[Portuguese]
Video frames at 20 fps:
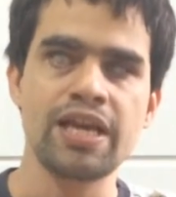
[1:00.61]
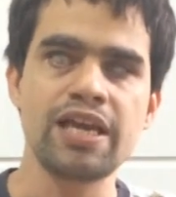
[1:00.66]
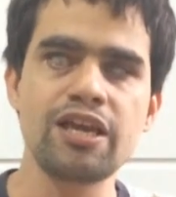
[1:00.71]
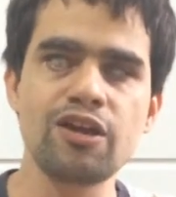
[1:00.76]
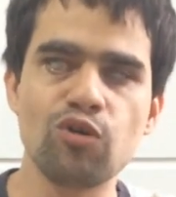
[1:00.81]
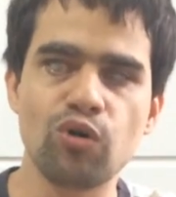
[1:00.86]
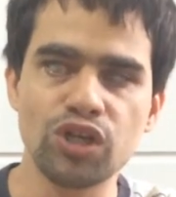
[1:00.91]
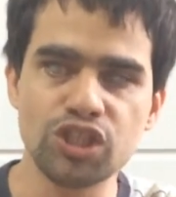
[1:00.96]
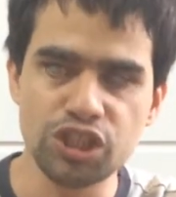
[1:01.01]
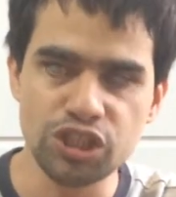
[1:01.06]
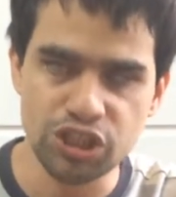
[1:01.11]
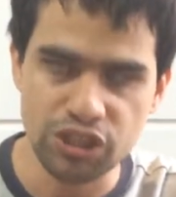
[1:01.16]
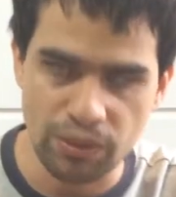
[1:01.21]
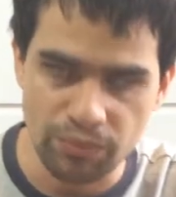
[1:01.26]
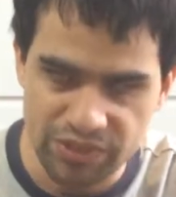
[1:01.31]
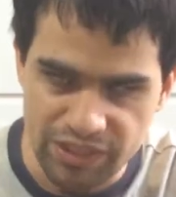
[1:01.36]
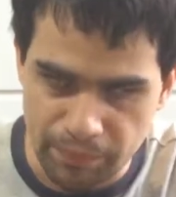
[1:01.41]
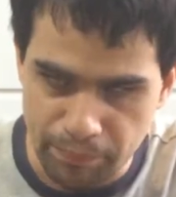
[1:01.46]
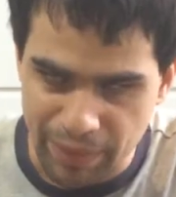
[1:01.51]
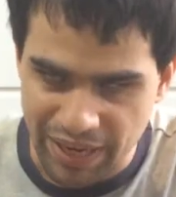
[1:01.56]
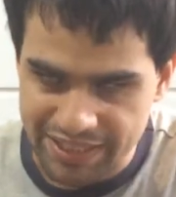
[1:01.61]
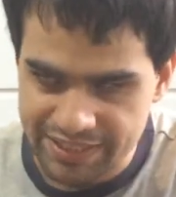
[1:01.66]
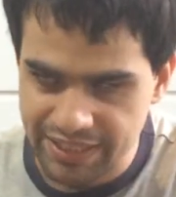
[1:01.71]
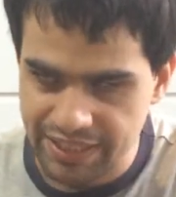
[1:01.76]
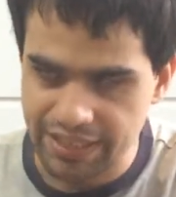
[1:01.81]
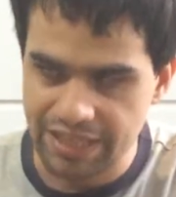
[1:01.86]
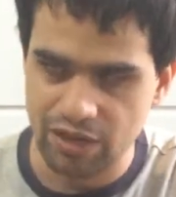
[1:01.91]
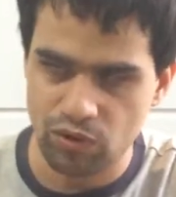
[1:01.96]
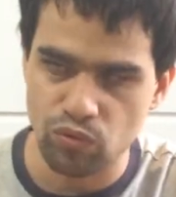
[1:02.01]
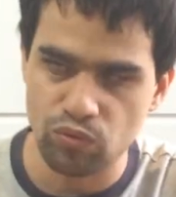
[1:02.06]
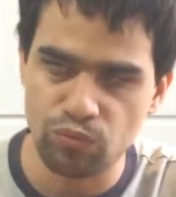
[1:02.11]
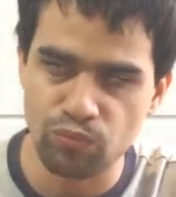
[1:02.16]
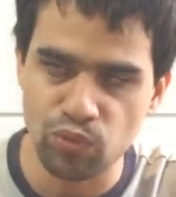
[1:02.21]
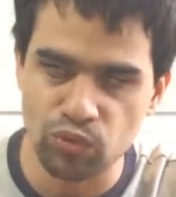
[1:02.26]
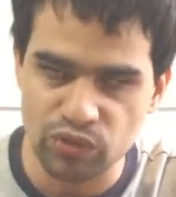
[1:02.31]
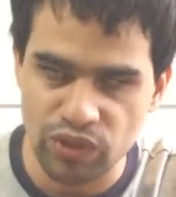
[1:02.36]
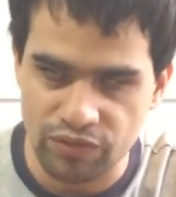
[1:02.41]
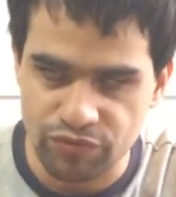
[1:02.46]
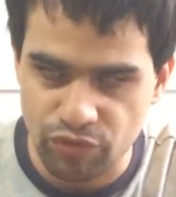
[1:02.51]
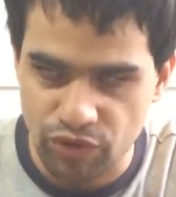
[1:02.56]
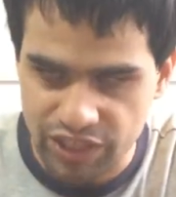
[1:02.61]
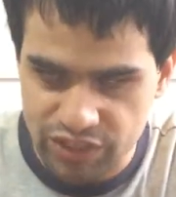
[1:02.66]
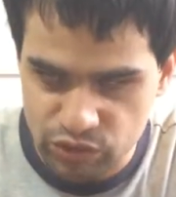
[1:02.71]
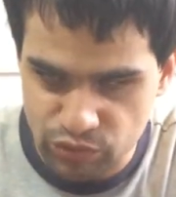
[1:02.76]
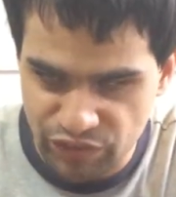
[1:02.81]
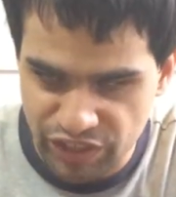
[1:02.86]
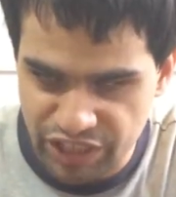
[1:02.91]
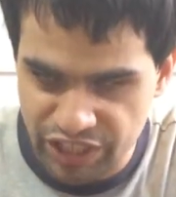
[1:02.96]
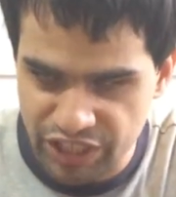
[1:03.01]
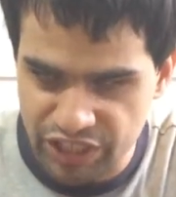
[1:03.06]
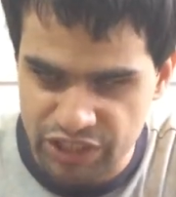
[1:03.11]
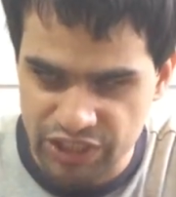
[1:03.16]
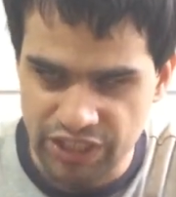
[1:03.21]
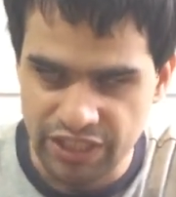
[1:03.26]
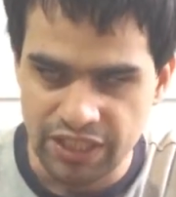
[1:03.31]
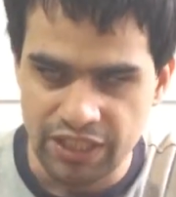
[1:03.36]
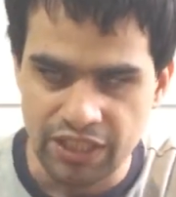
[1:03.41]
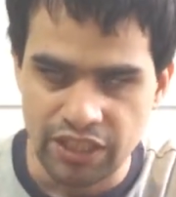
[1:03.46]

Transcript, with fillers: E hoje estamos em parceria com o Mundo Afora Souvenirs,